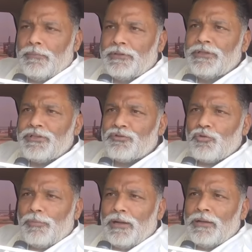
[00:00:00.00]
नीतीश
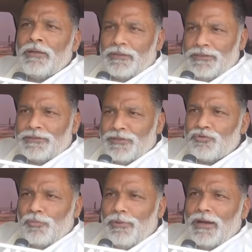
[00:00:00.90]
कुमार
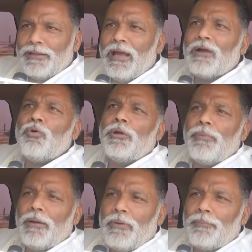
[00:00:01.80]
नीतीश कुमार या कोई
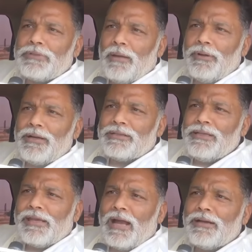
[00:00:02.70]
ममता
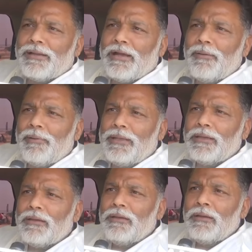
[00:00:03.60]
बनर्जी क्या करेगा भाई
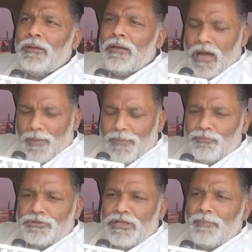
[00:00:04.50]
आप
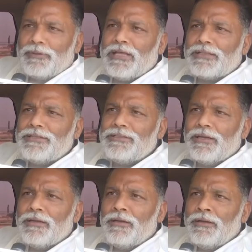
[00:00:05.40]
हमको जरा बता
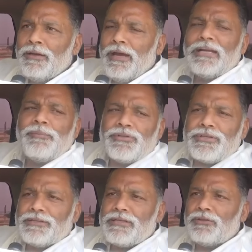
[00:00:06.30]
दीजिए
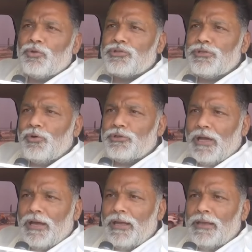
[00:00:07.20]
एडमिनिस्ट्रेशन दोषी हो
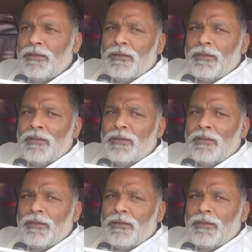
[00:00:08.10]
जाए